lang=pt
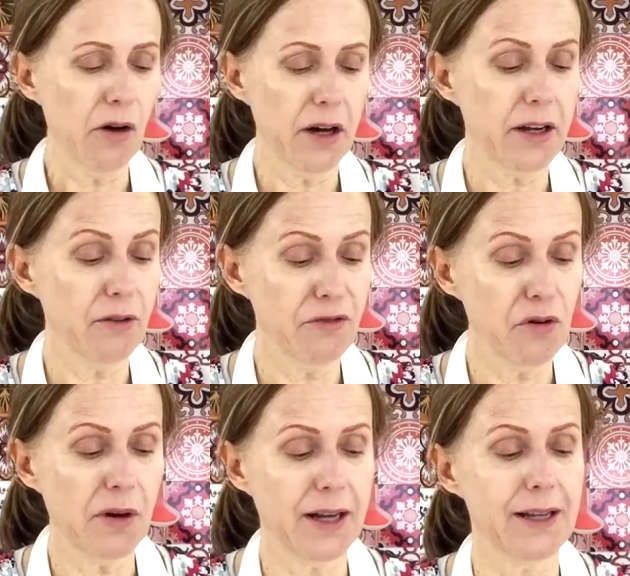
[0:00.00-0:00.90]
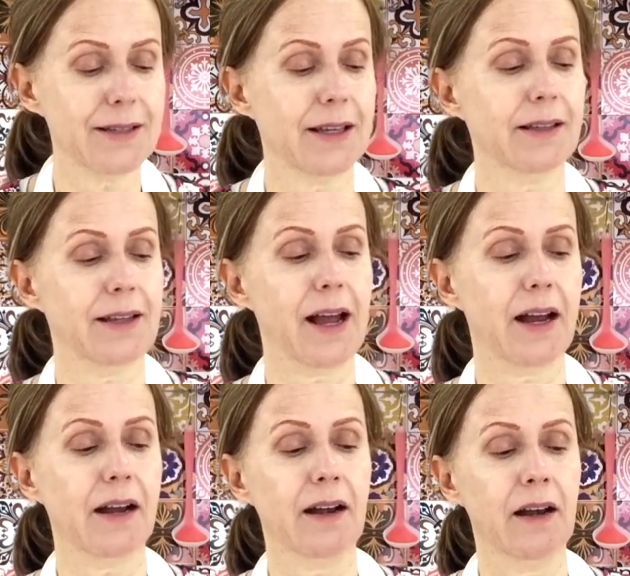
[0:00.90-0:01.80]
Agora eu vou
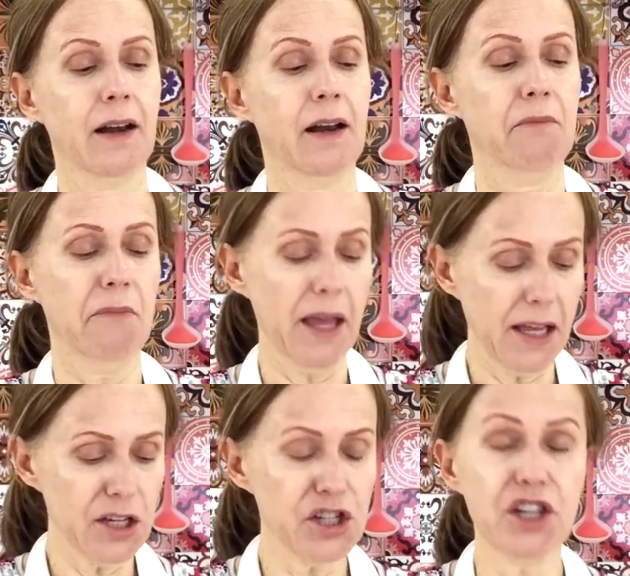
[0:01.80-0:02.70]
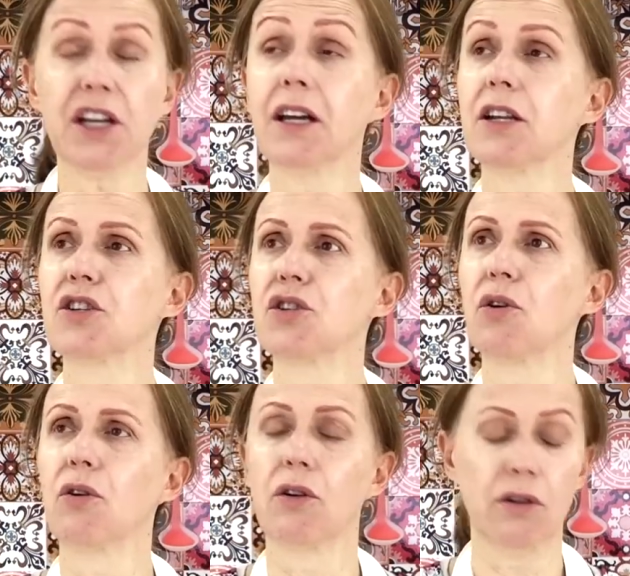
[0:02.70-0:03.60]
acrescentar meia xícara
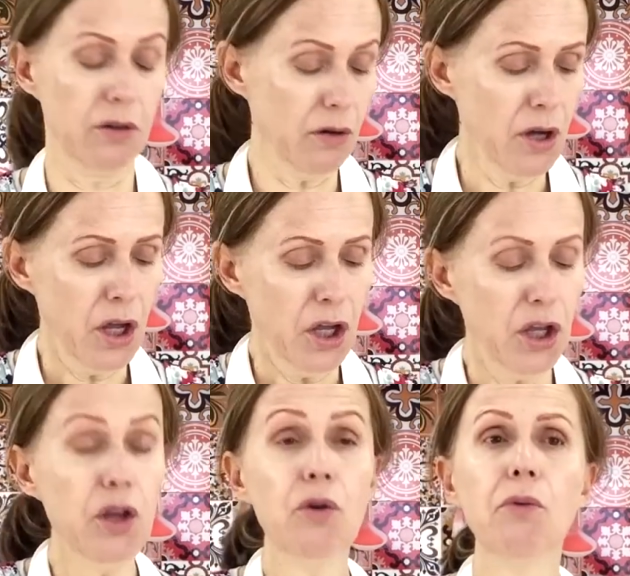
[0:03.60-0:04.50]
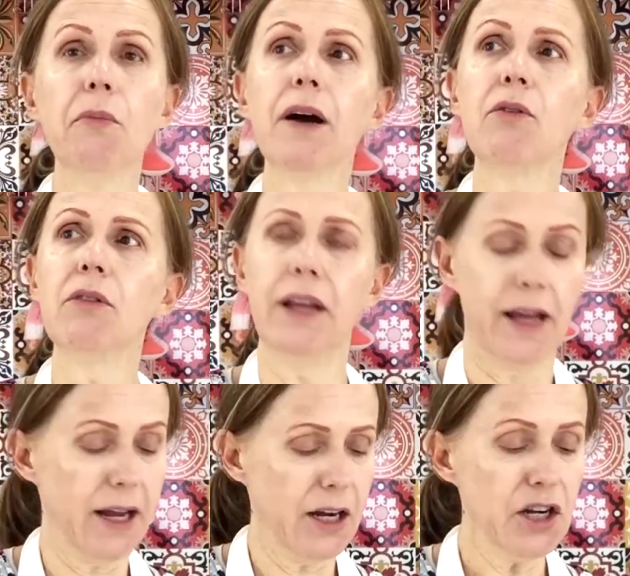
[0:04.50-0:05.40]
de óleo e uma
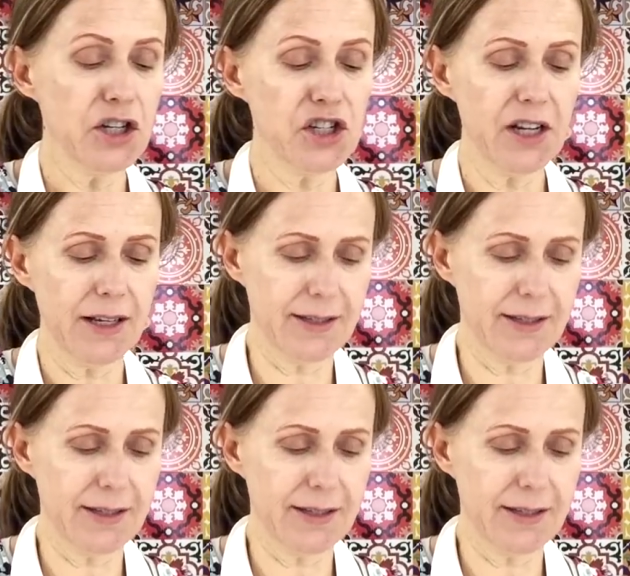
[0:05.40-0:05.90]
colher de